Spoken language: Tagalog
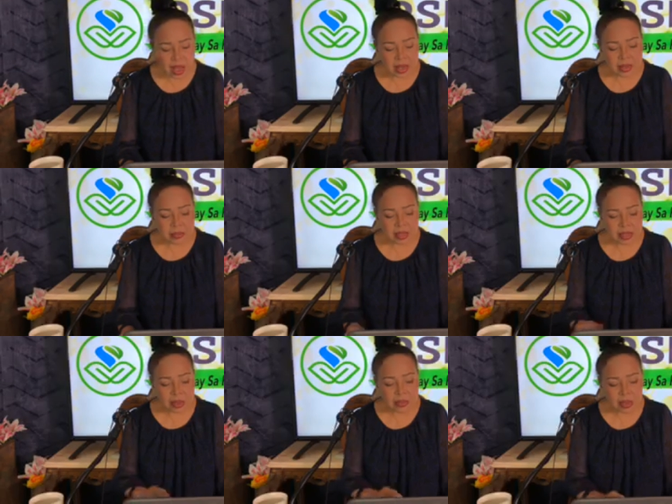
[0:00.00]
Anim na
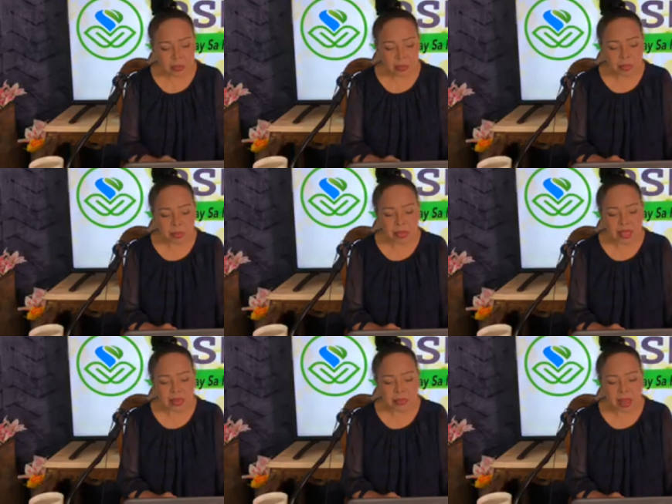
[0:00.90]
taon na pong
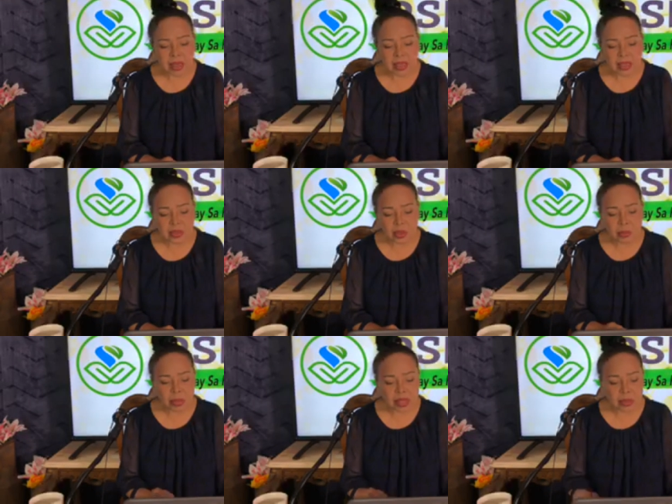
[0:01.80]
pabalik-balik.
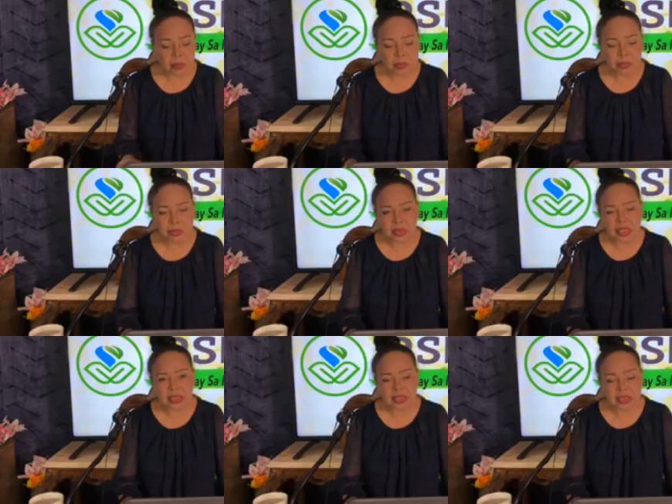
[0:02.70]
Normal naman po yung
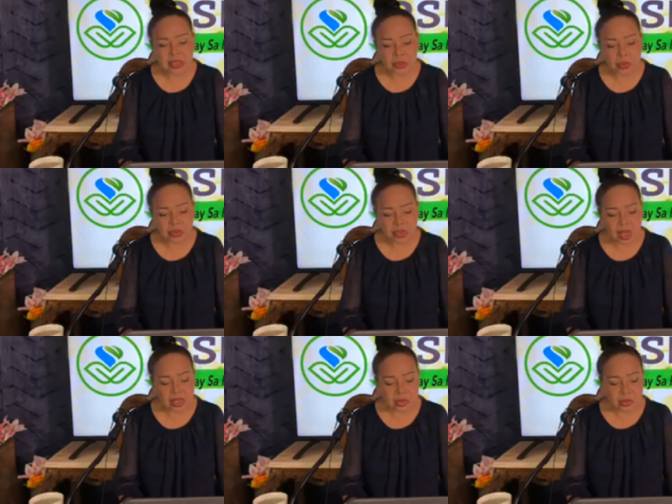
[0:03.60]
ECG ko
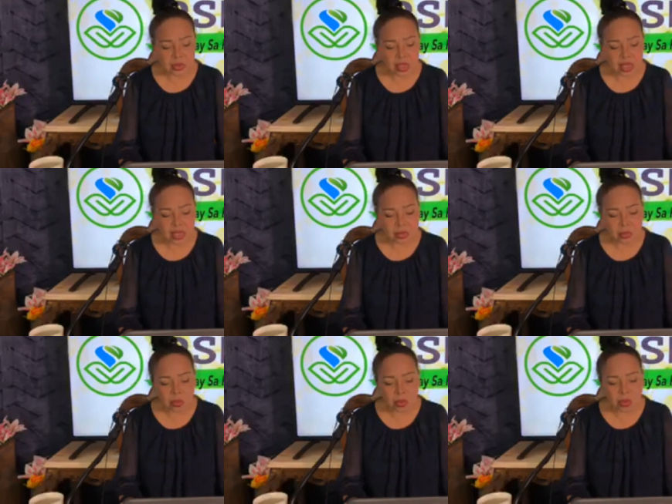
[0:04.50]
tsaka yung 2D
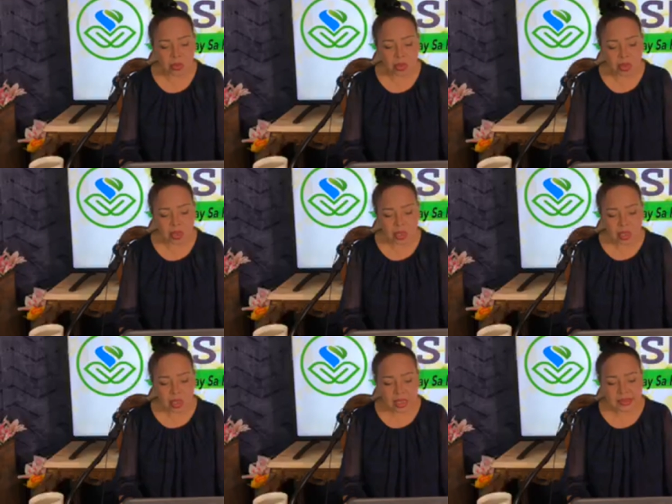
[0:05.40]
echo ko.
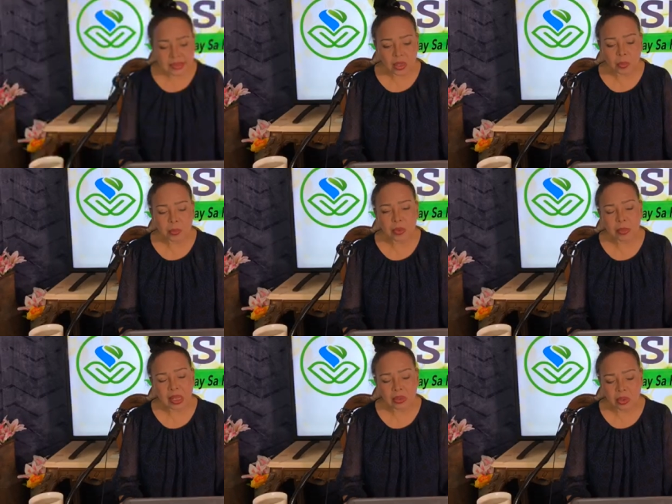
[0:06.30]
Kasi daw po
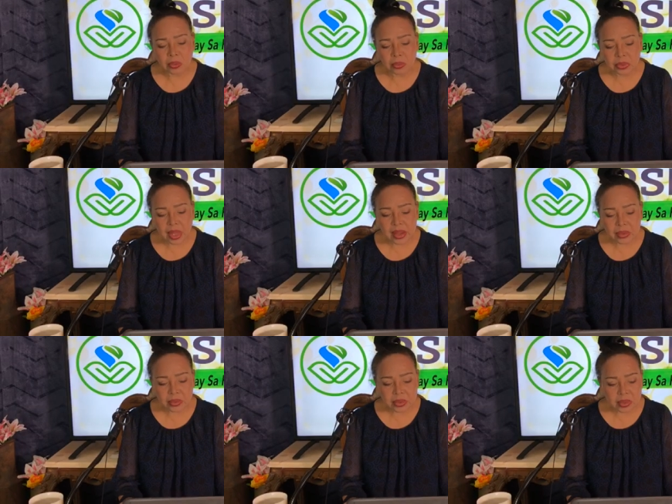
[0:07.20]
meron akong
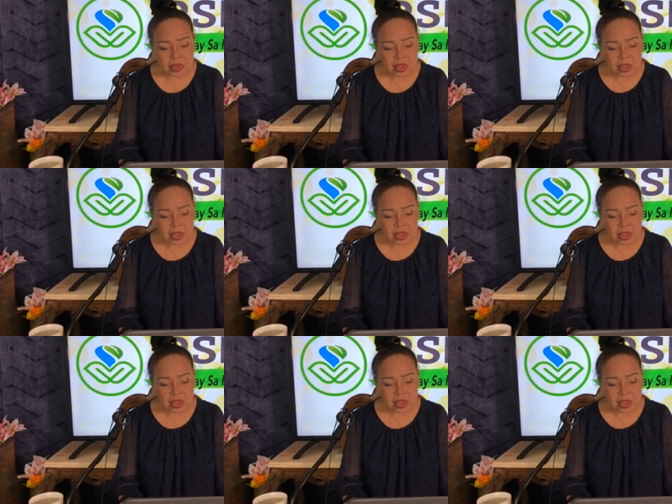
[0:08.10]
thyroid